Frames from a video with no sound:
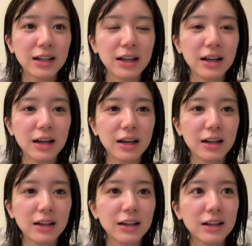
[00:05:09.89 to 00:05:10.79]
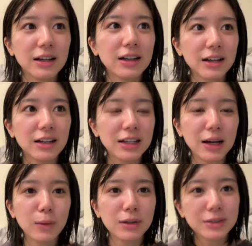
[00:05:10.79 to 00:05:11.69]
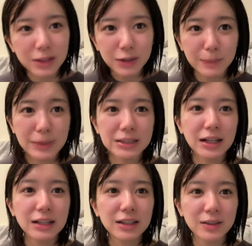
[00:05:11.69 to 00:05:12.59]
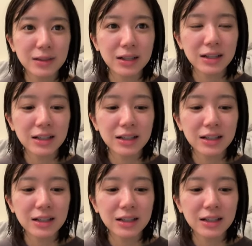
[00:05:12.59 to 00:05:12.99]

なんかイヤホンが売ってるイメージがあったのね。